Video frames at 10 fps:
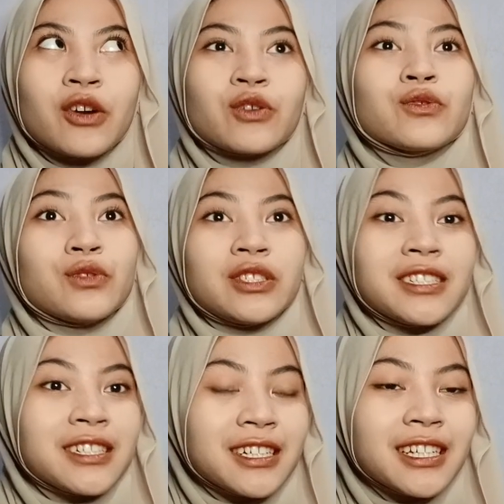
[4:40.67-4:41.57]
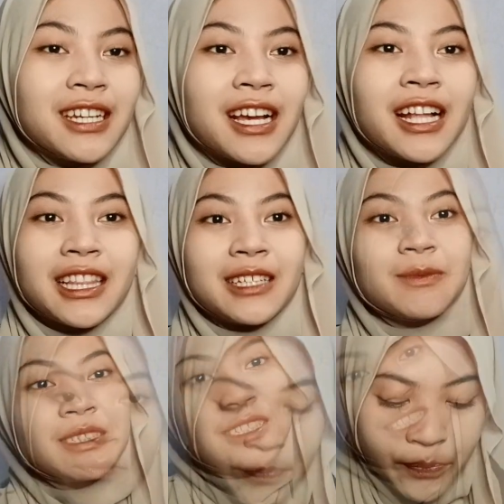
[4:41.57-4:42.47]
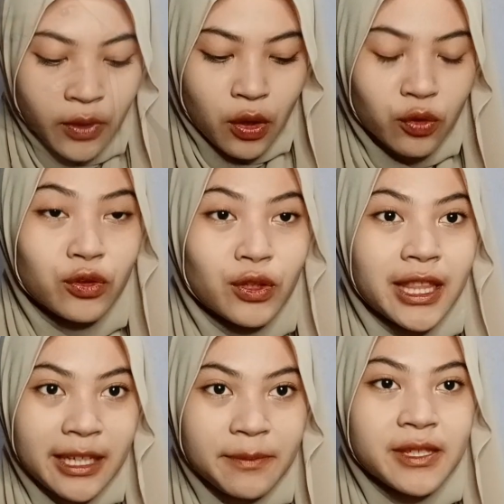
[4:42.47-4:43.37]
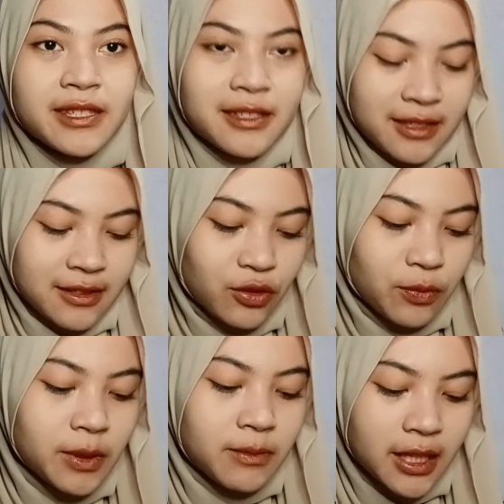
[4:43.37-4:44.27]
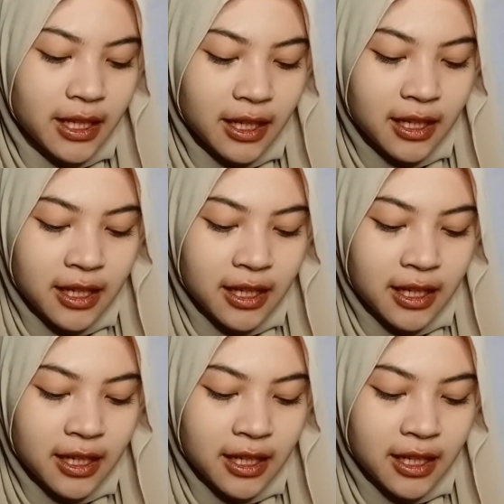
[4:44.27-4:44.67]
cushion lipstick untuk lips bibir